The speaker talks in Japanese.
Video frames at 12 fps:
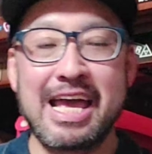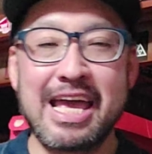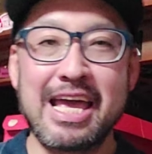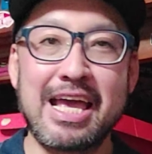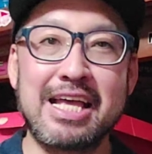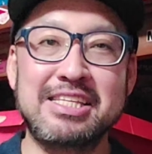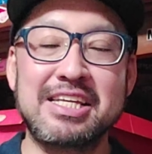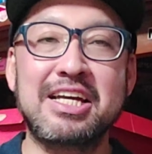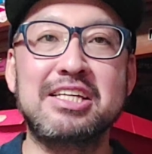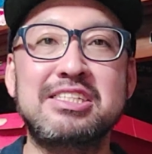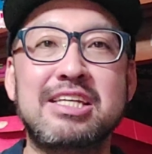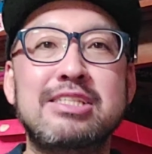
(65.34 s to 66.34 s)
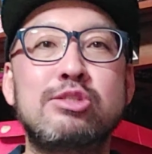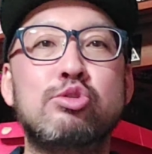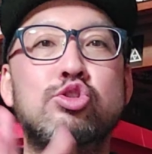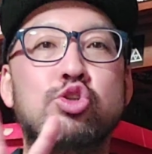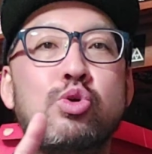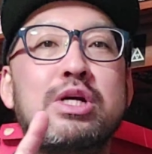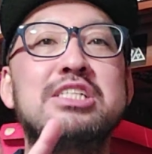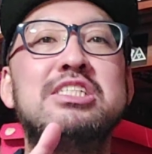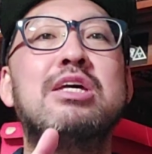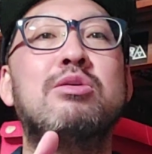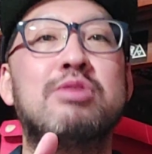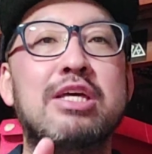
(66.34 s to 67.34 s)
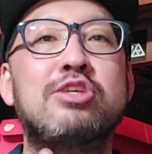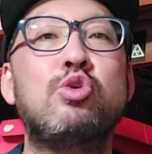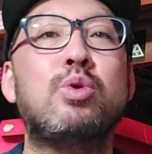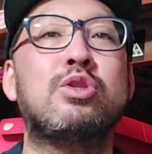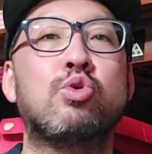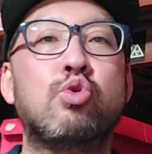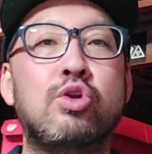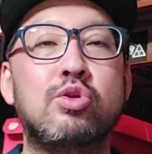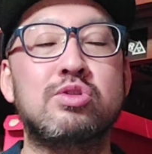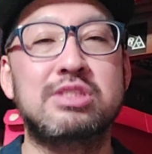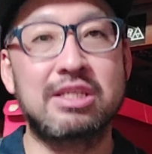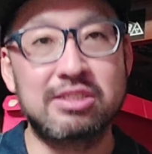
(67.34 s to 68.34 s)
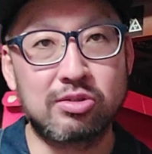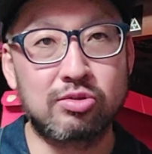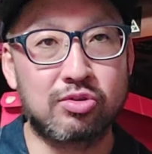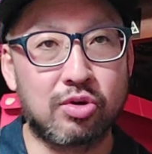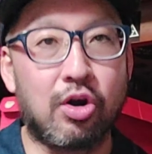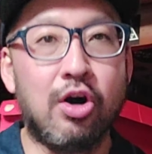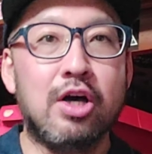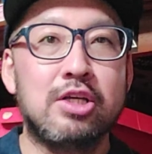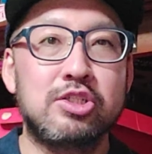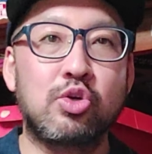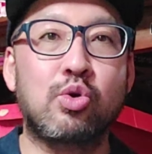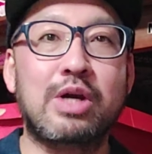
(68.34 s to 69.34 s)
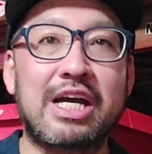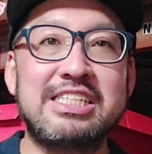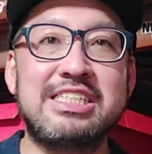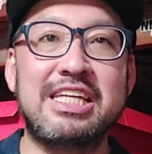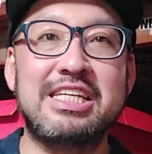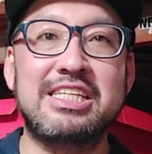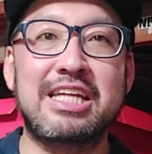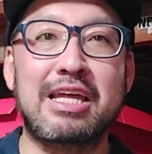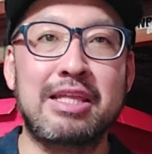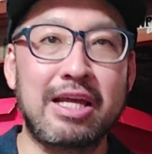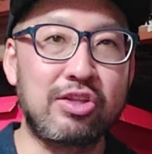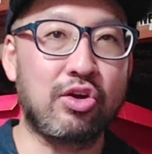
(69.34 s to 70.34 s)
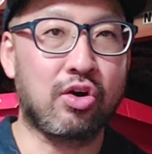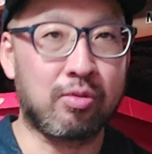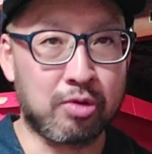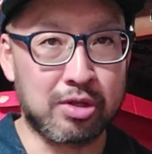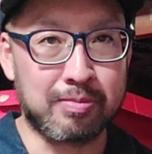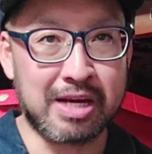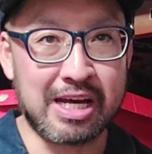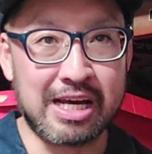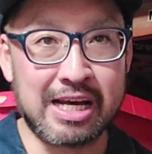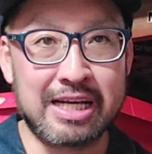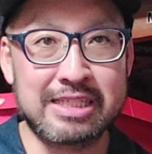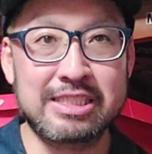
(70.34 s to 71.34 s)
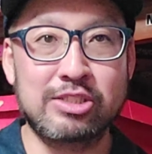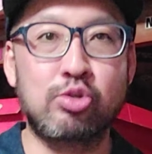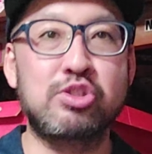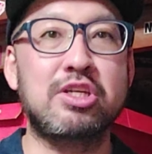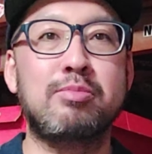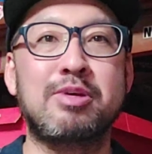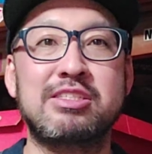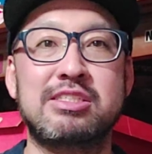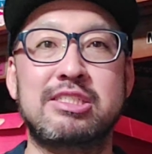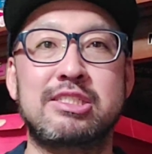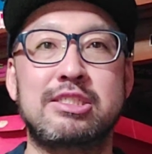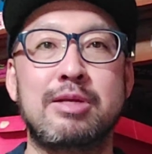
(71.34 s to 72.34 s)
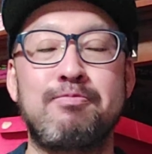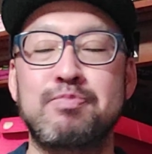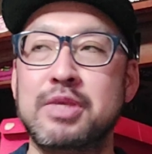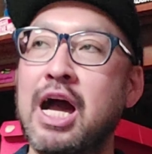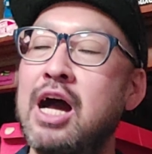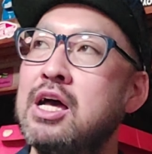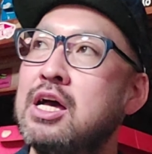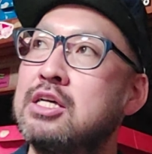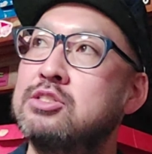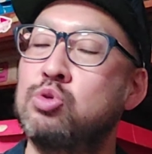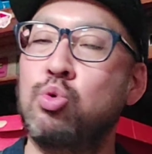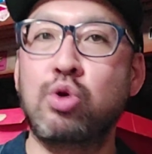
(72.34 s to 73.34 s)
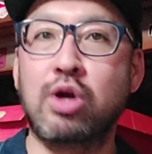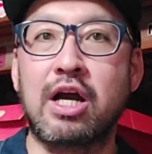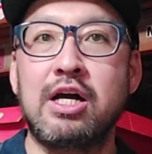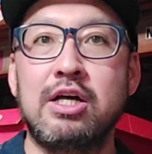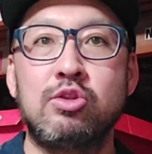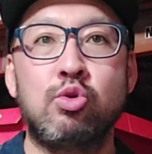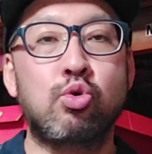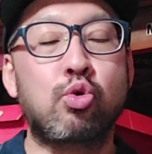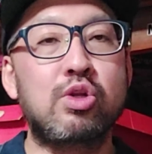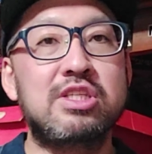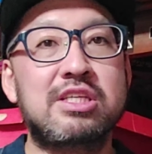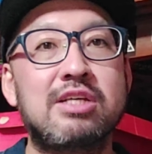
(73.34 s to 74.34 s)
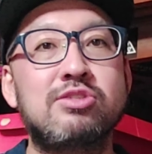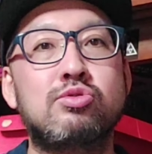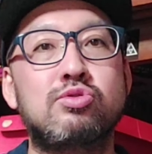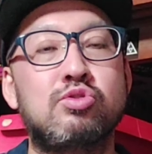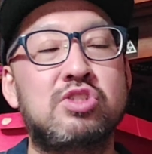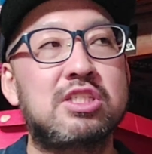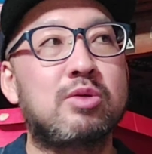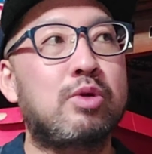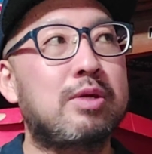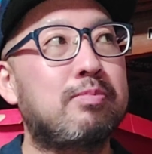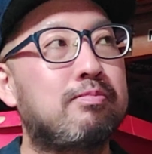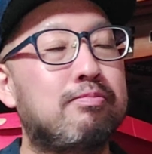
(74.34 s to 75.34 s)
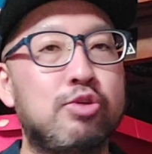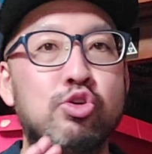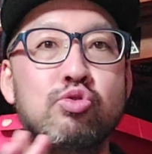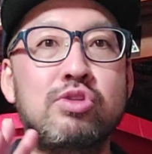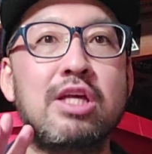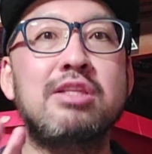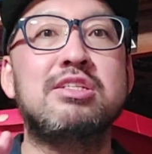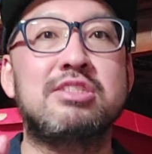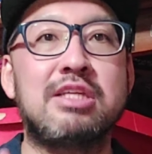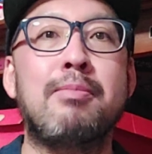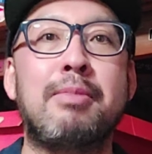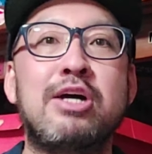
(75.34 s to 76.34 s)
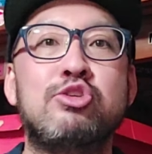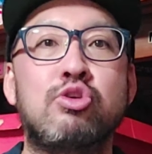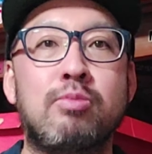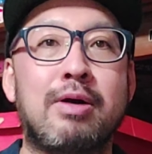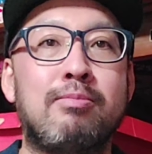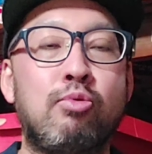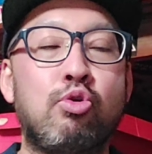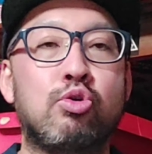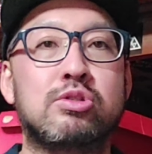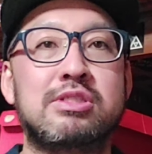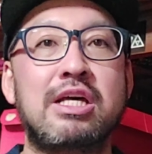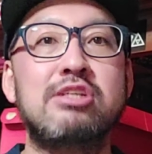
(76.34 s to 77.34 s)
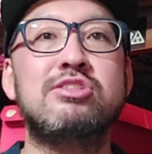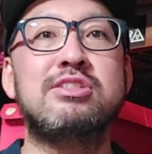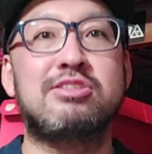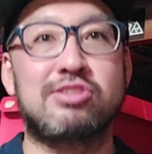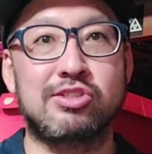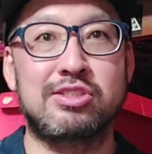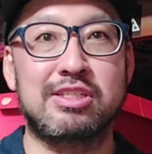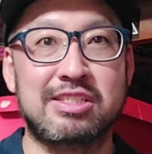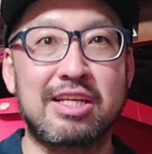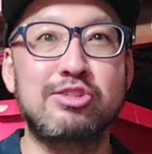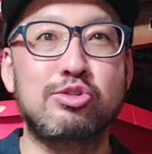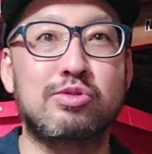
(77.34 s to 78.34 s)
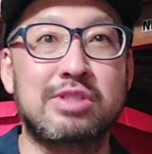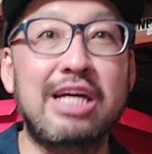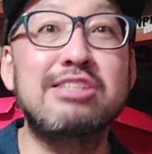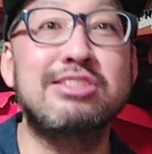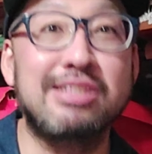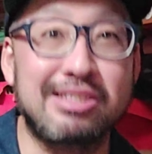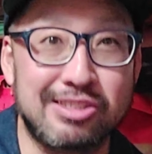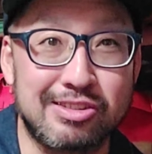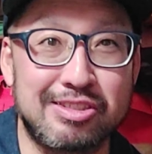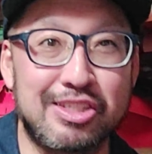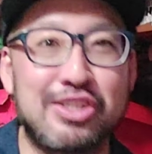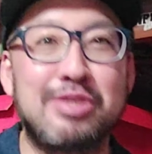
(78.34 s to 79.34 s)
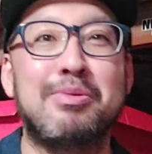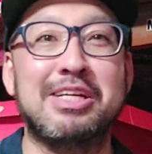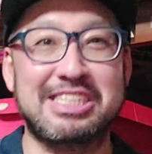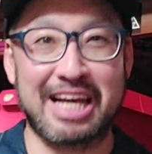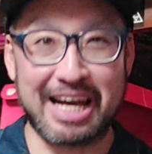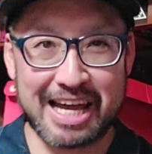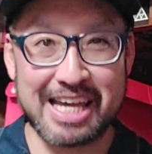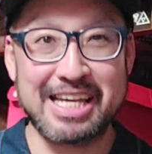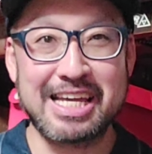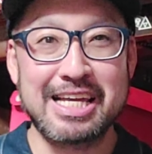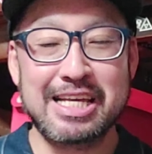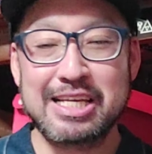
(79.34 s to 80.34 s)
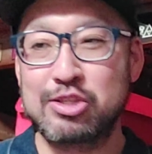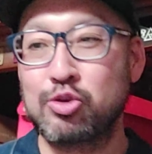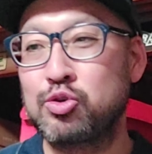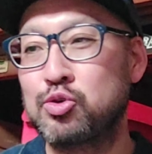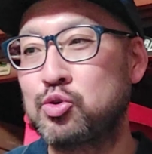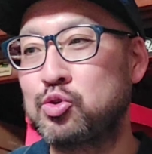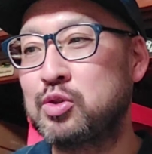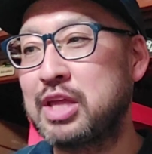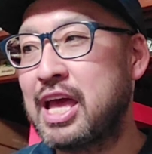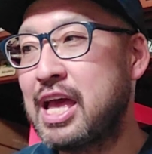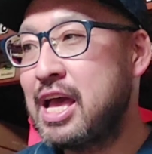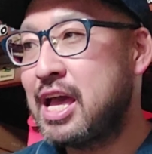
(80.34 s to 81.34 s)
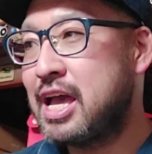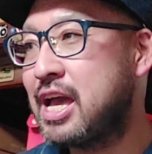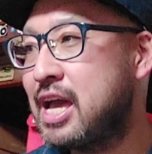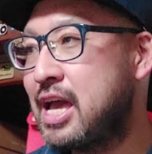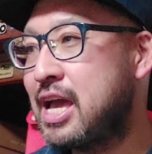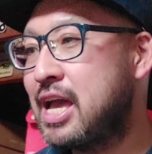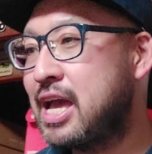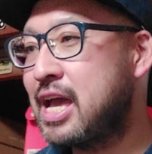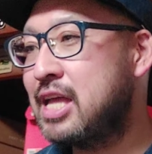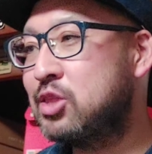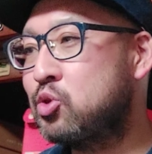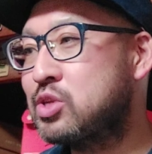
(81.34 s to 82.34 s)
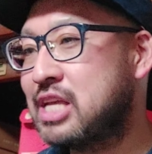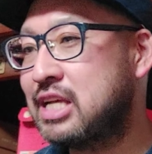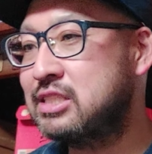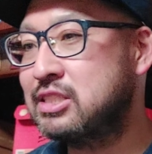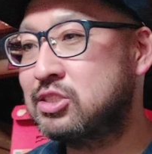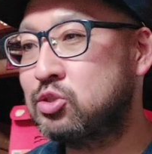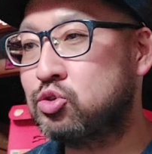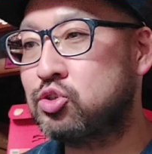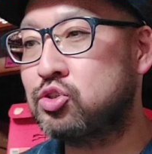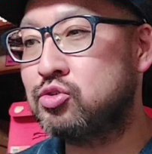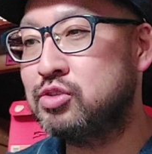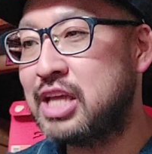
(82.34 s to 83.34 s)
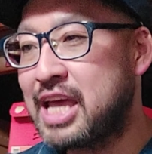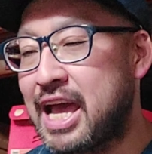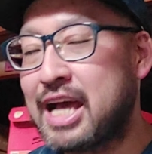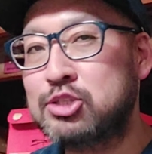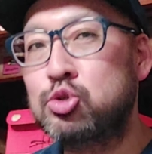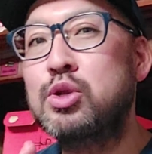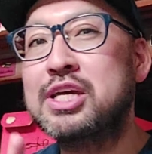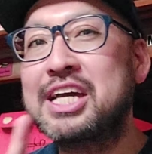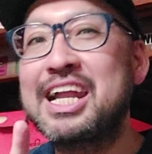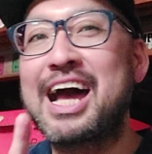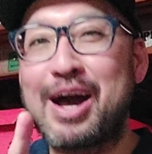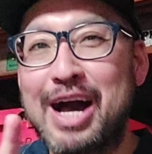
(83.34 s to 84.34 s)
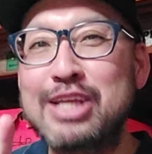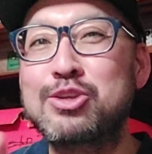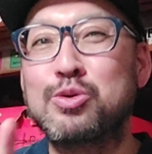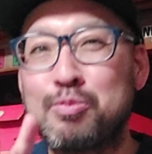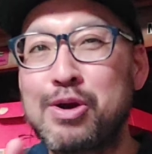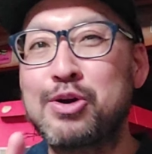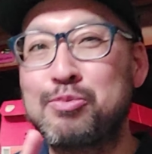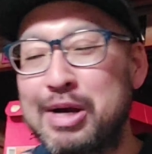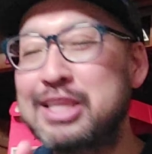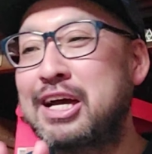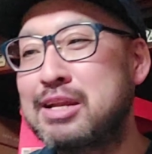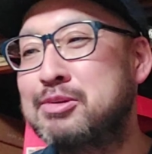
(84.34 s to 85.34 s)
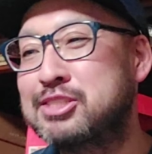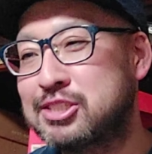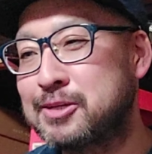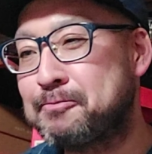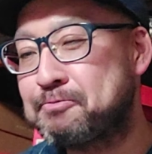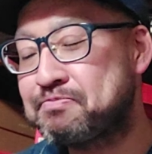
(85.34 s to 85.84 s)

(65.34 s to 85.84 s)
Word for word: えー、前回に3足紹介したので、今日は残りの3足を紹介していきたいなと思います。それじゃあ行きます。あ、そうか。残り3足のうち、俺言ったんですね。前、まあ、そういえば。もう、足すですって。3足足すですって言いました。はい。ということで、えー、っと、3足で、それから、あと、まあ、まだあります。